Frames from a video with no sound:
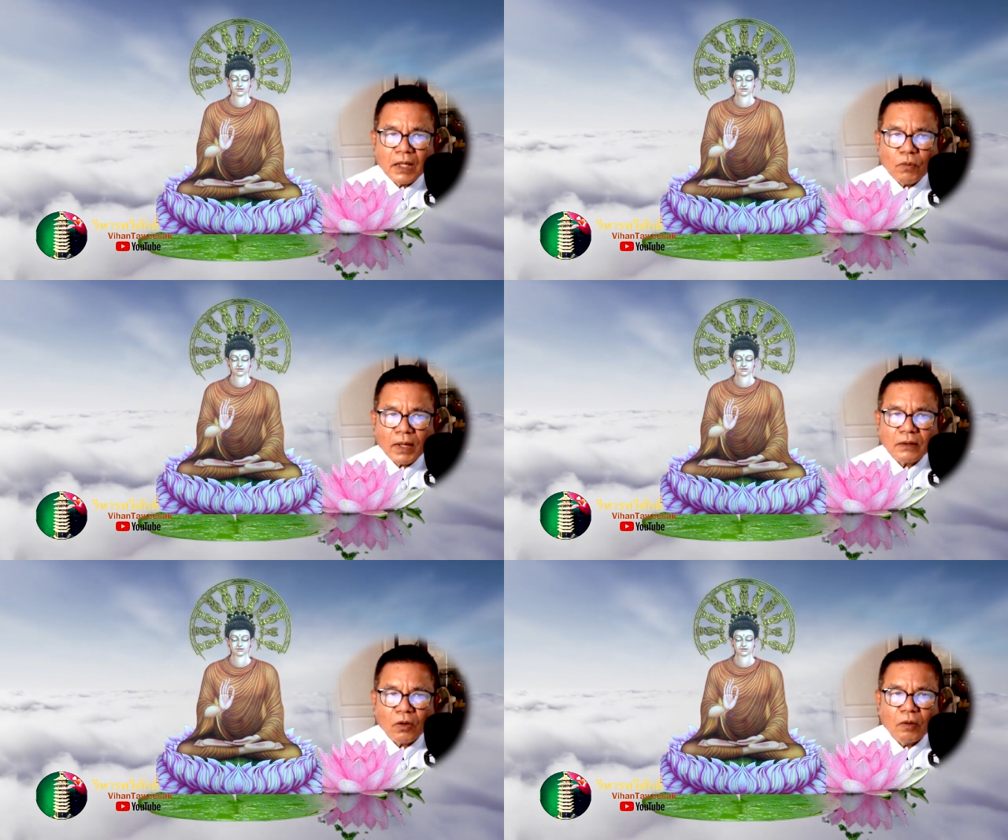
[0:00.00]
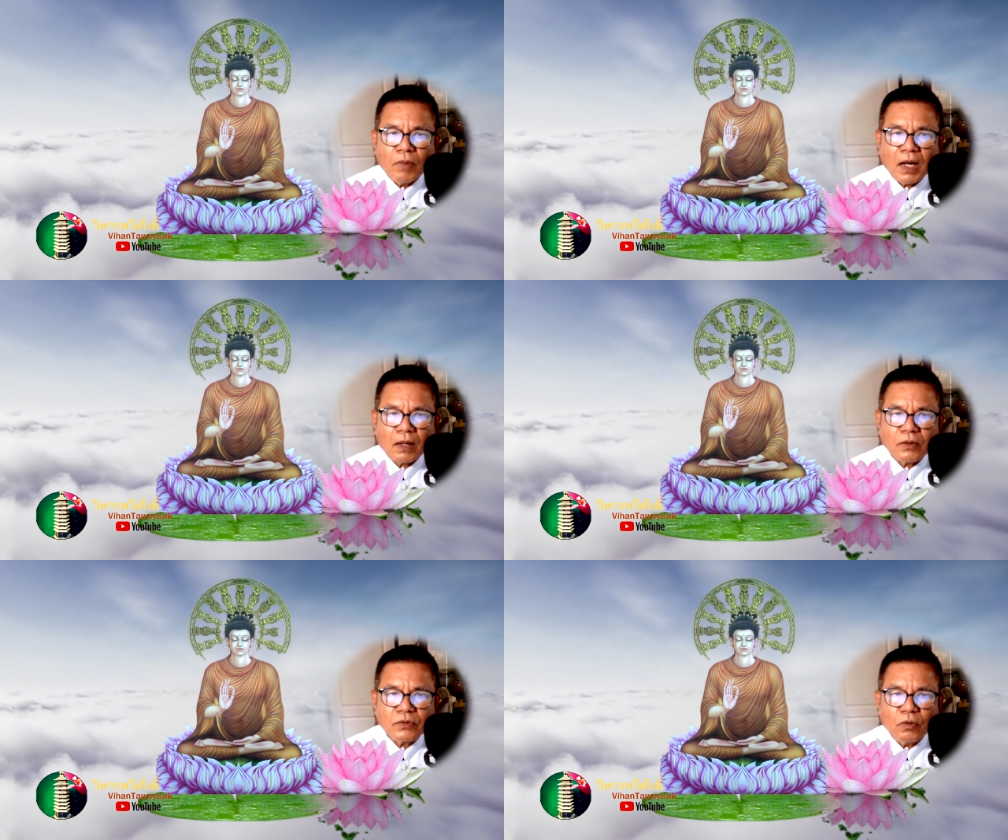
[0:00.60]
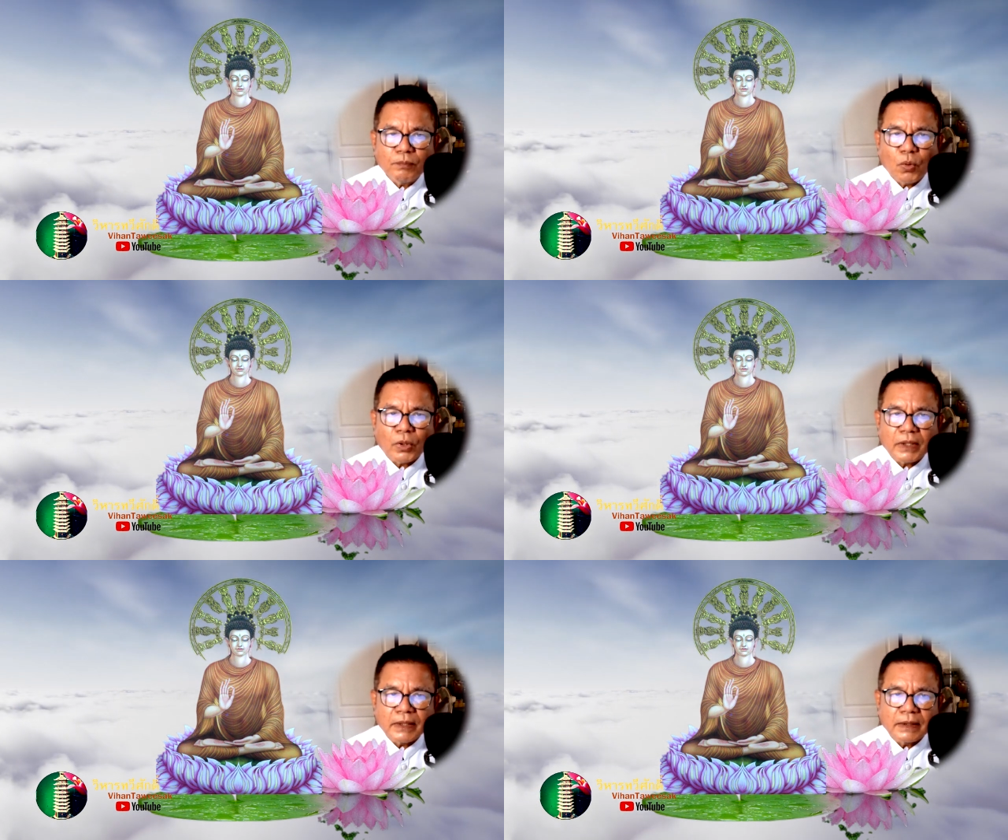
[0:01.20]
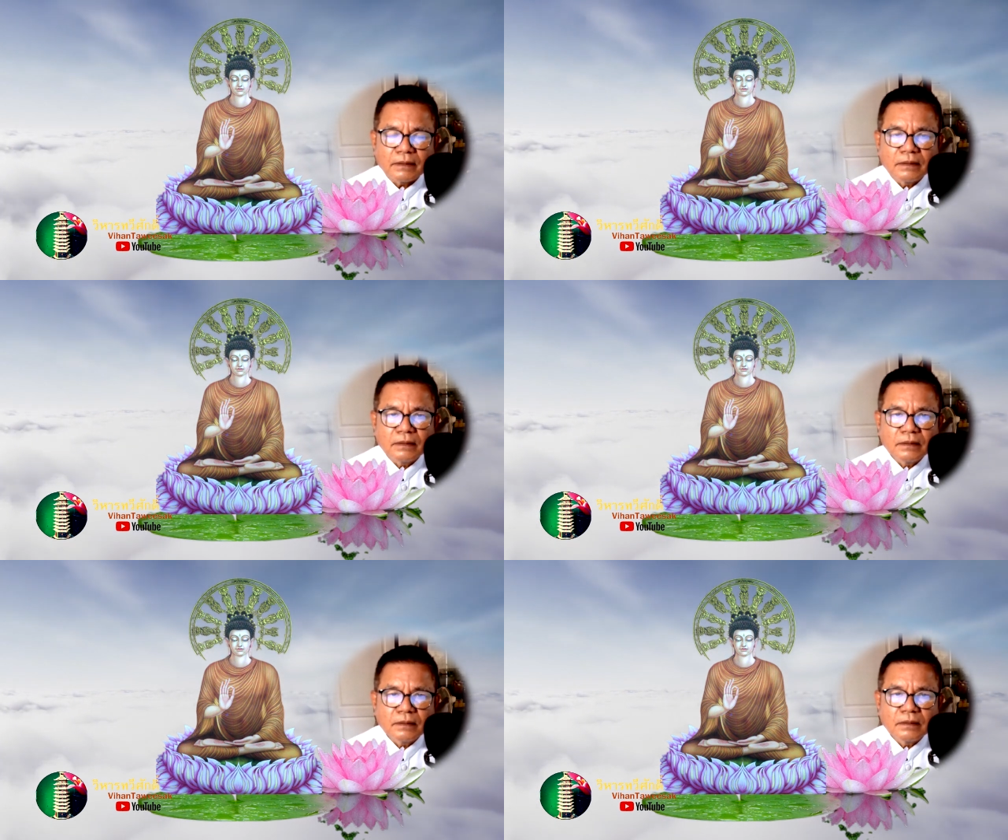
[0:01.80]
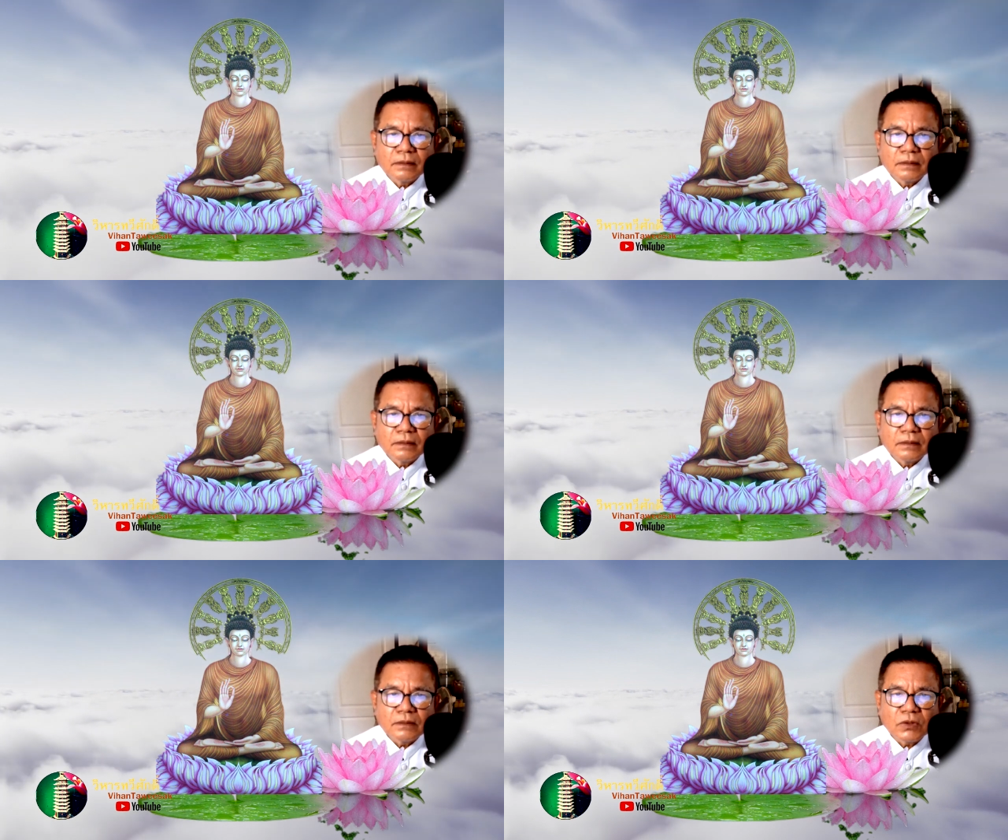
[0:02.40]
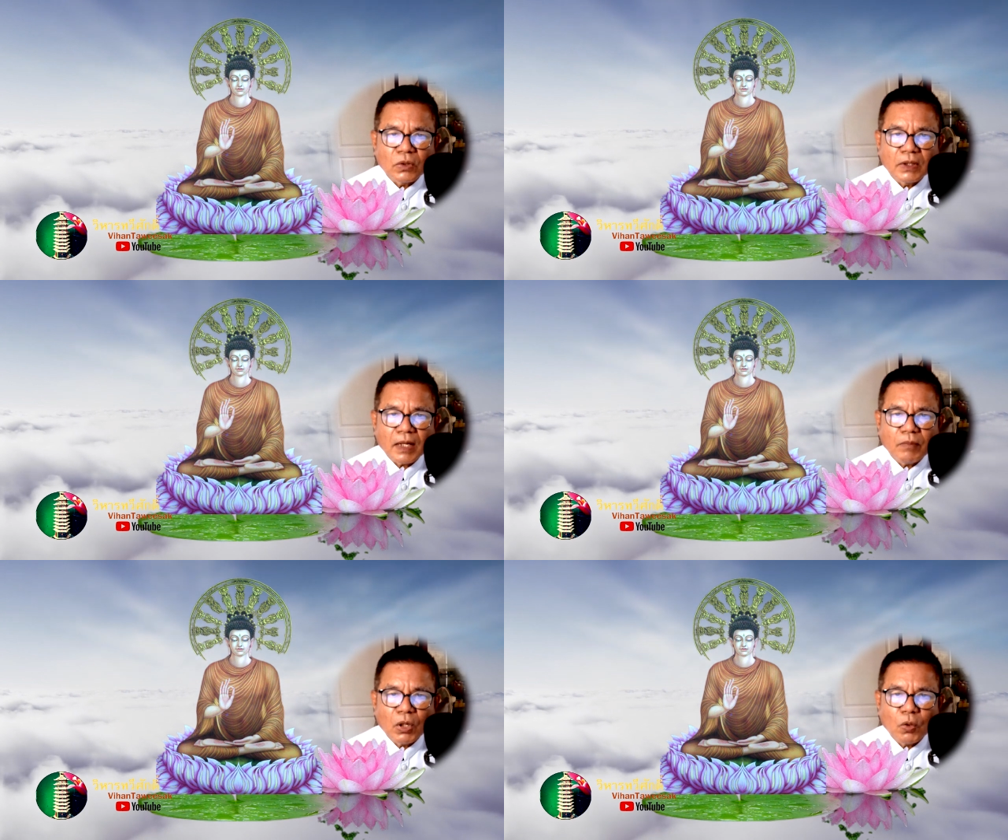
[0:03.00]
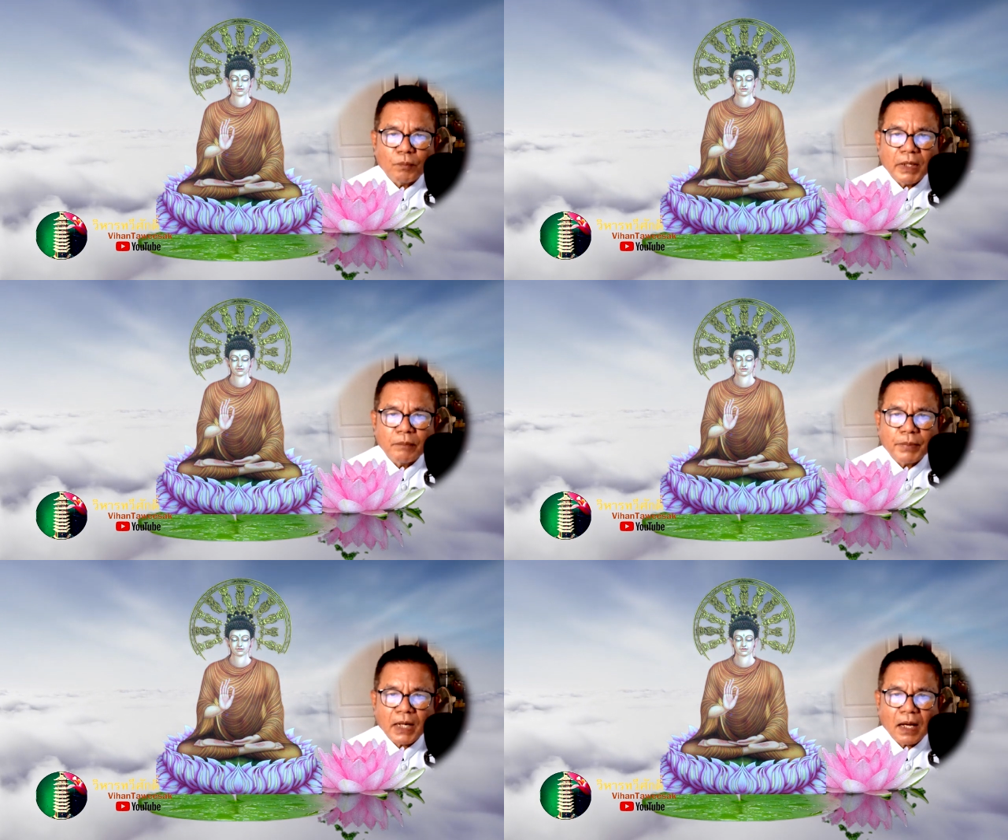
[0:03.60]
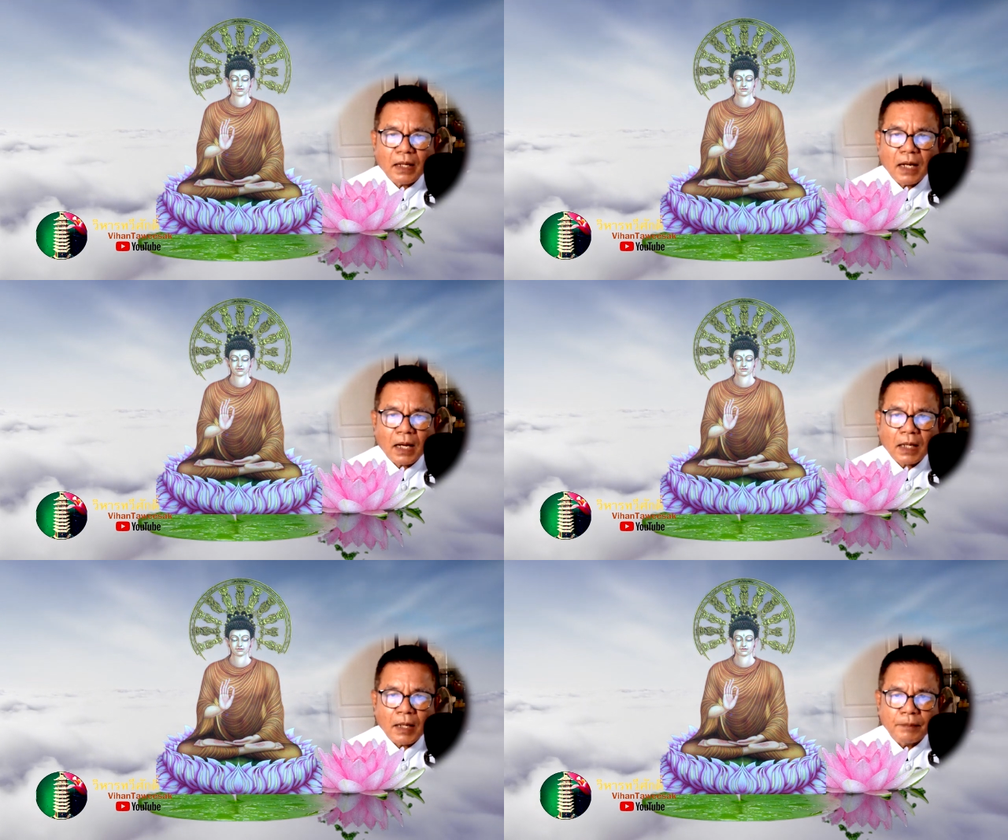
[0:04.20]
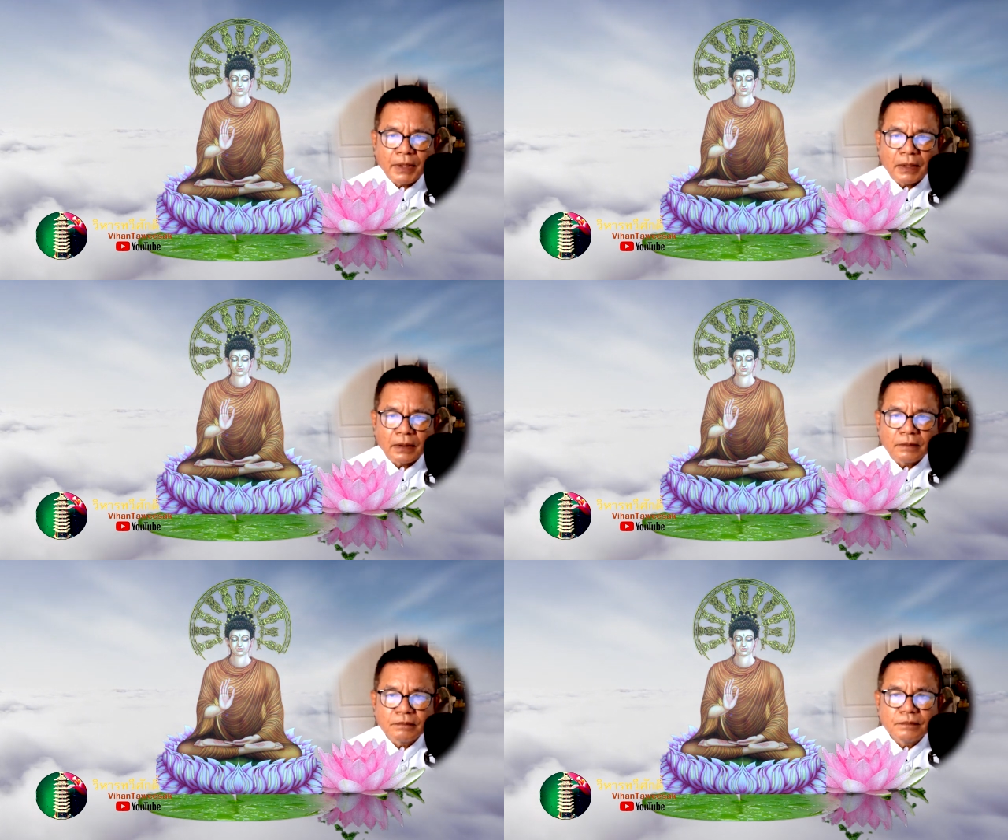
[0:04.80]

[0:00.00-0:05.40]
ในวันต่อมาก็ทรงโปรดอีก จนได้บรรลุเป็นพระอนาคามี